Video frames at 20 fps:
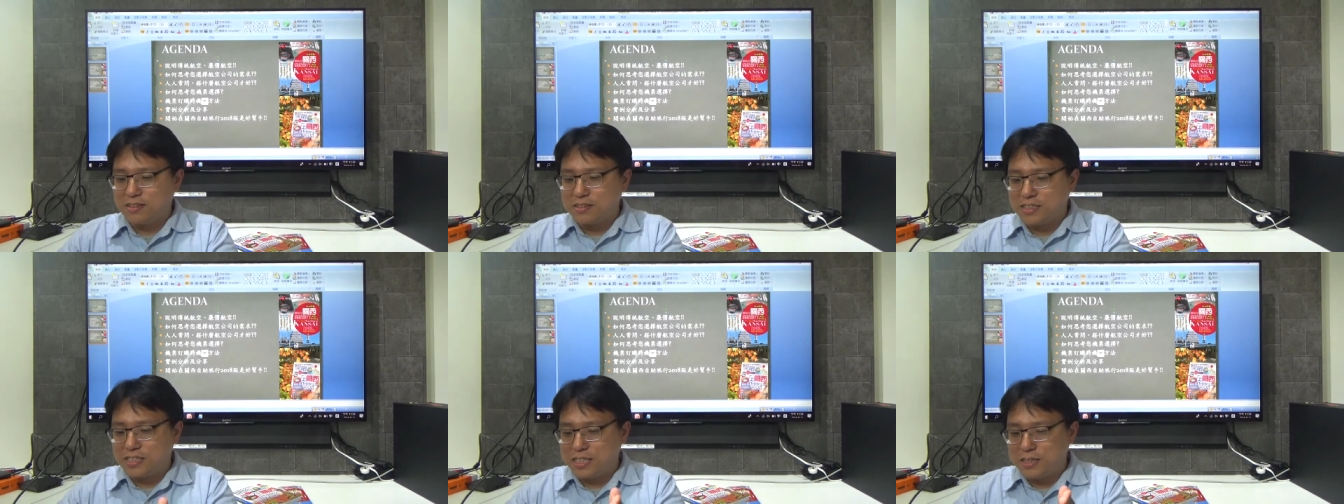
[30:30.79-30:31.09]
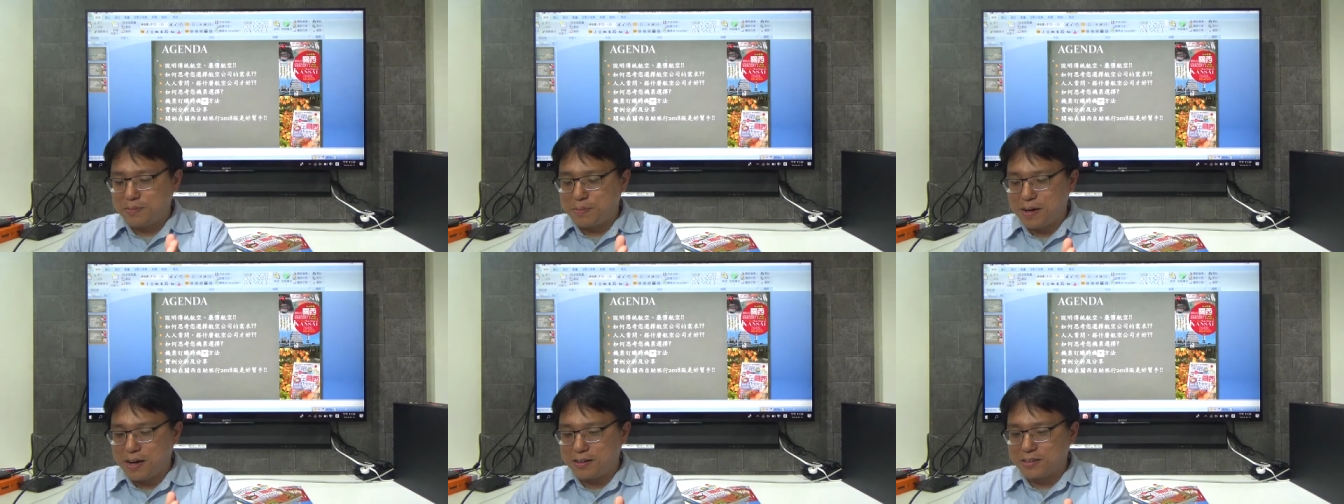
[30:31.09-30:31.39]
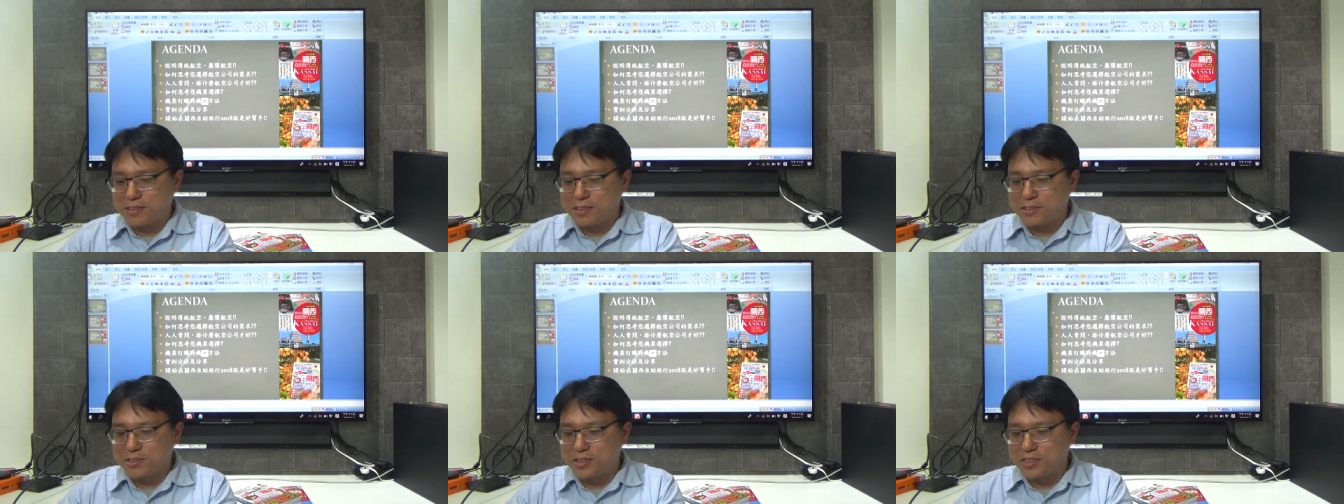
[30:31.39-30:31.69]
机票
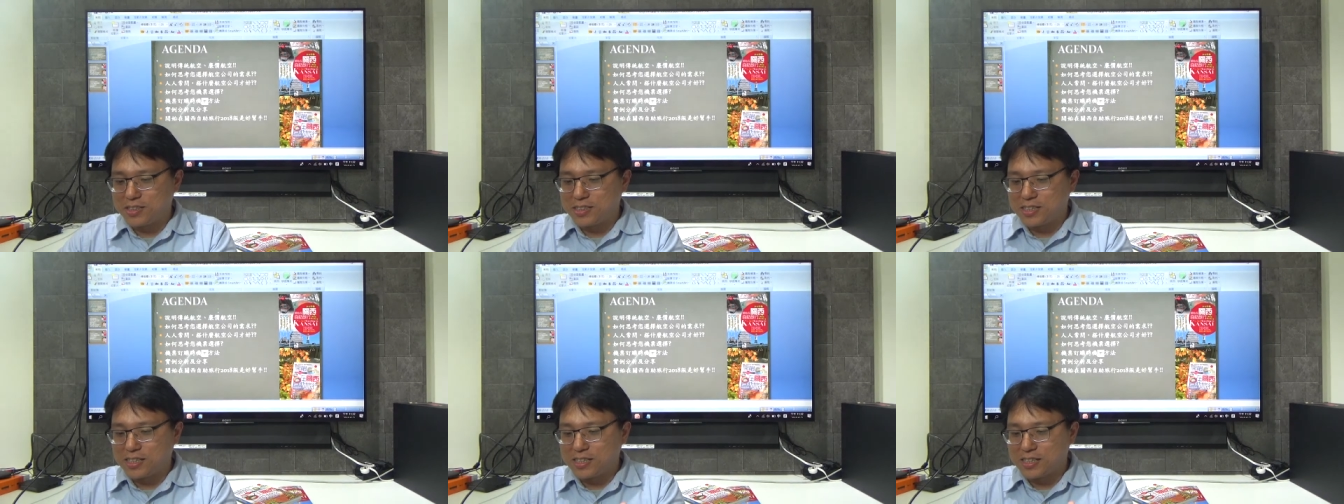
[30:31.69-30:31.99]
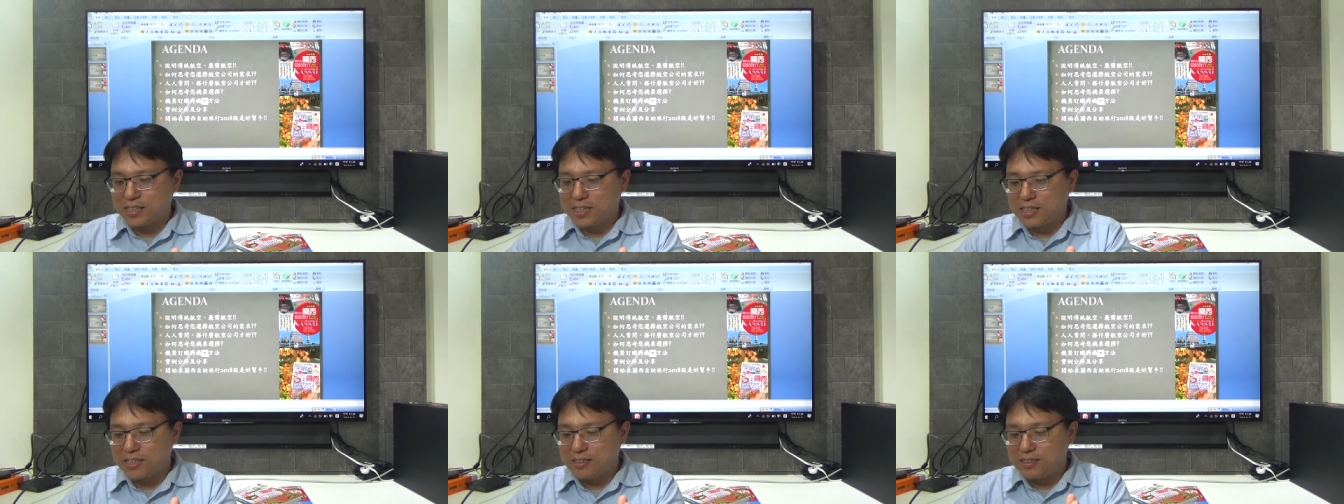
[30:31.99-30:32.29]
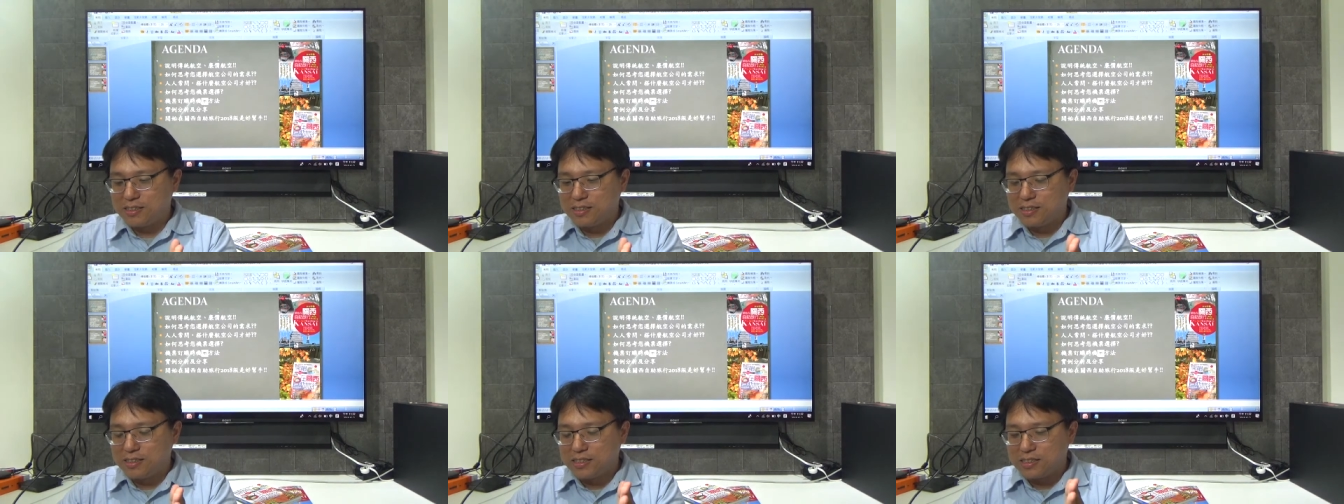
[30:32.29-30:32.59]
的选择跟
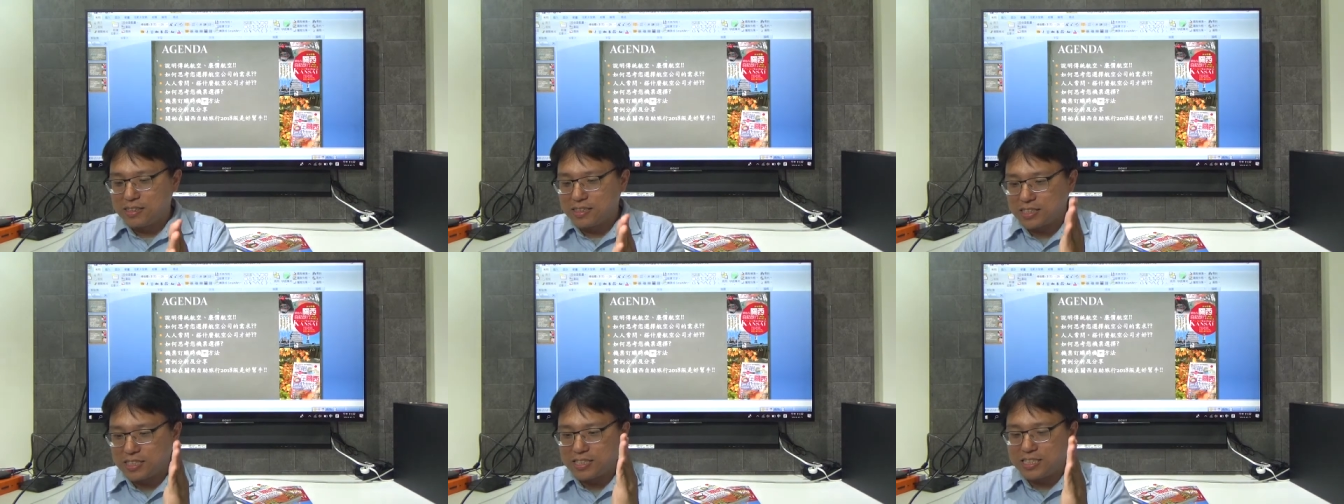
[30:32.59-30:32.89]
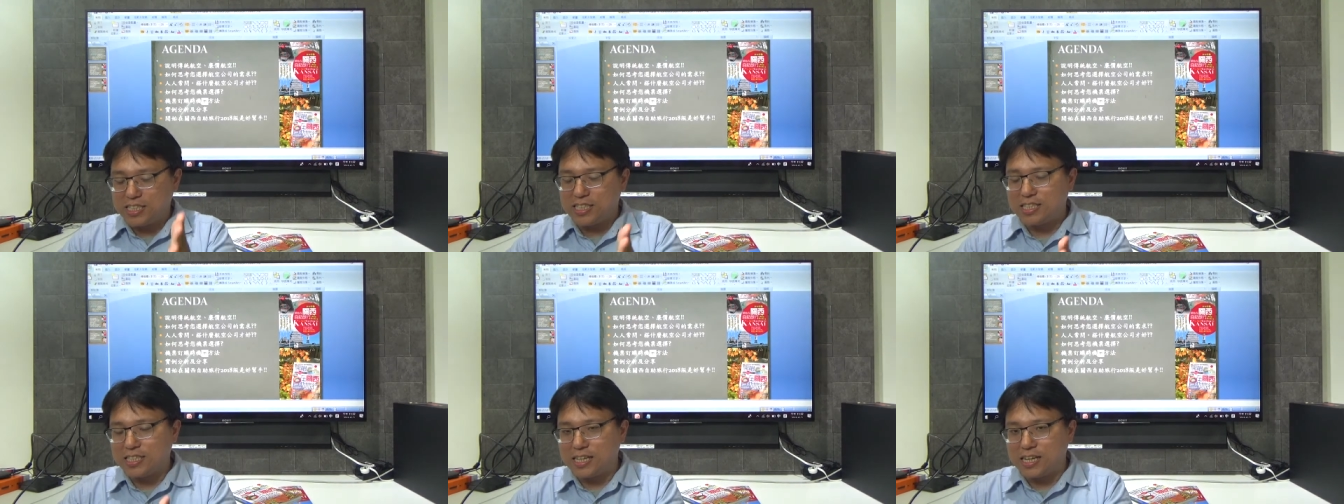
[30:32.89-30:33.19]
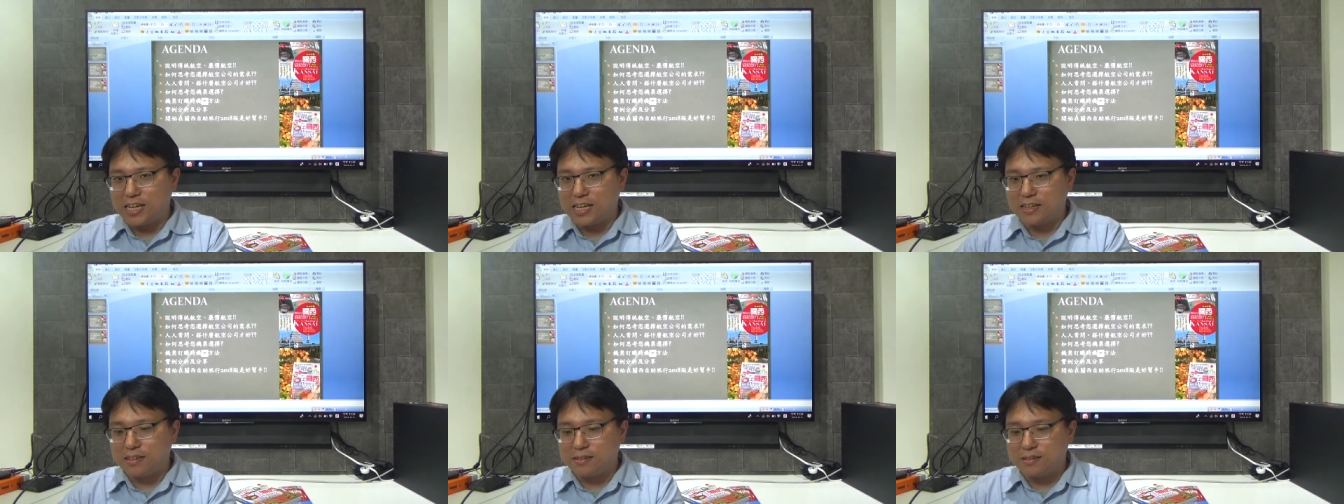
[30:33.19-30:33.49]
时机
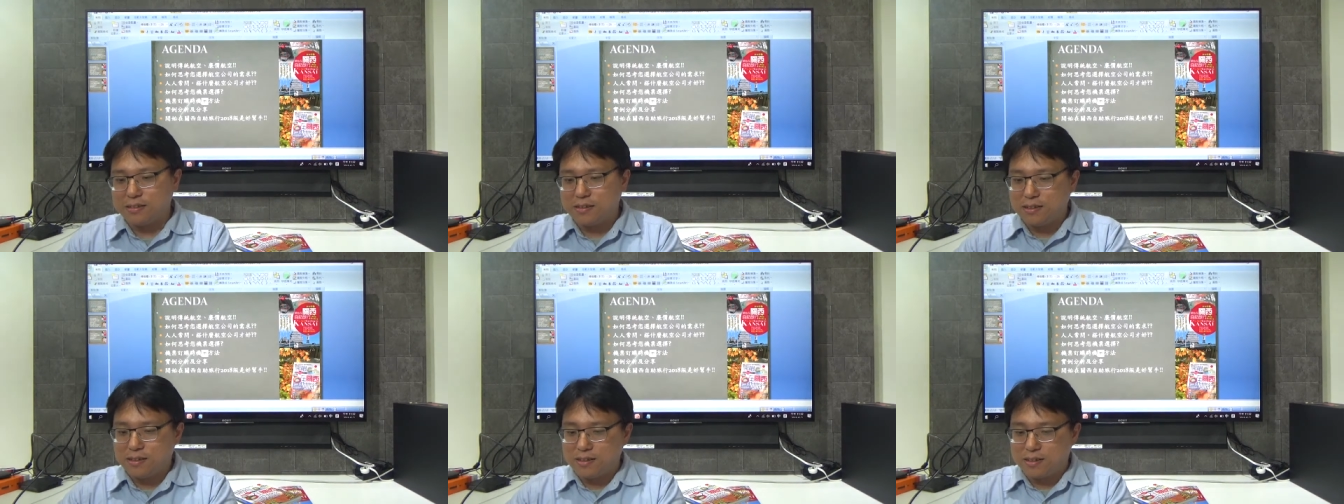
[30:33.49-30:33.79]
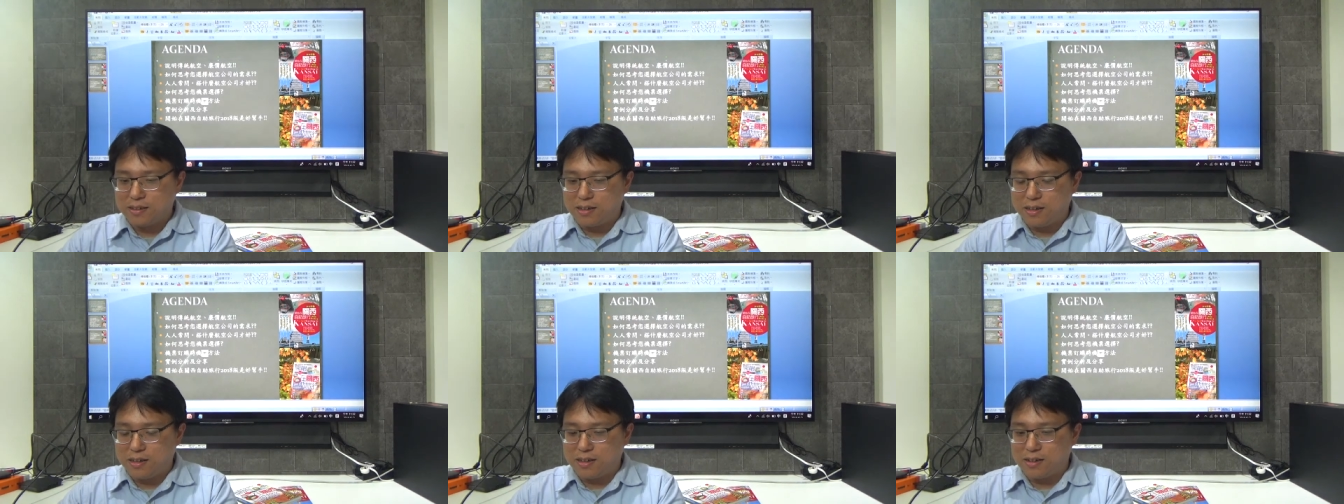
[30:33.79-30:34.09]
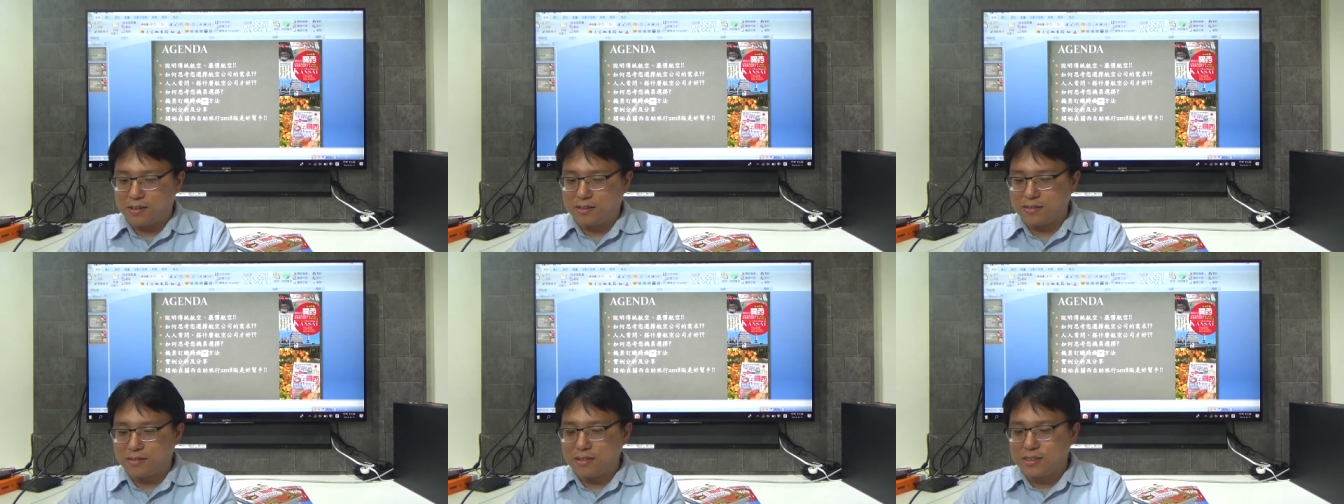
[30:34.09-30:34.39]
点
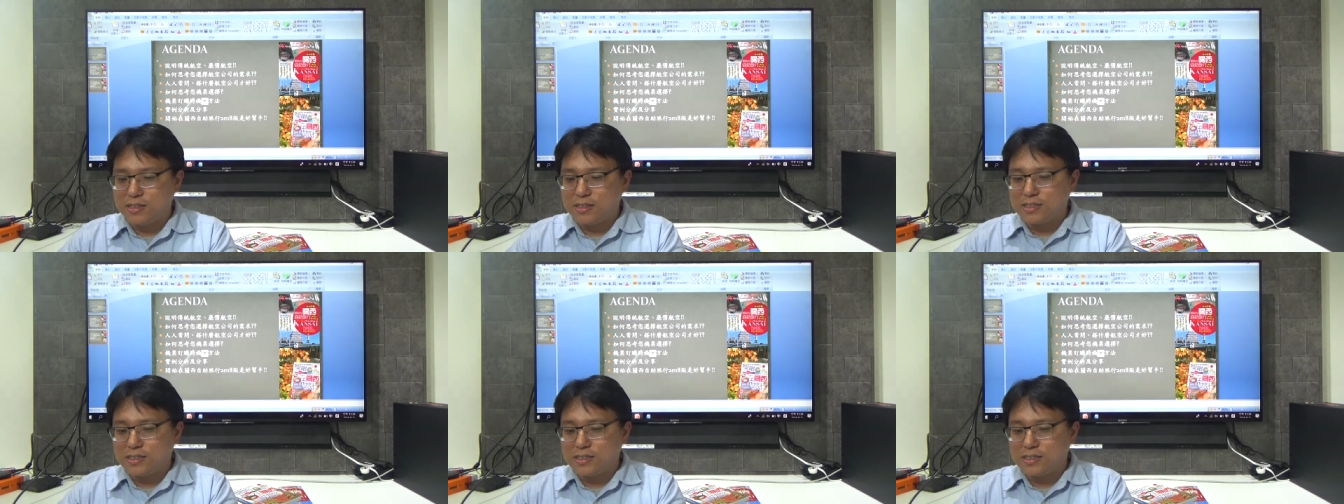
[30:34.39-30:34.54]
啊。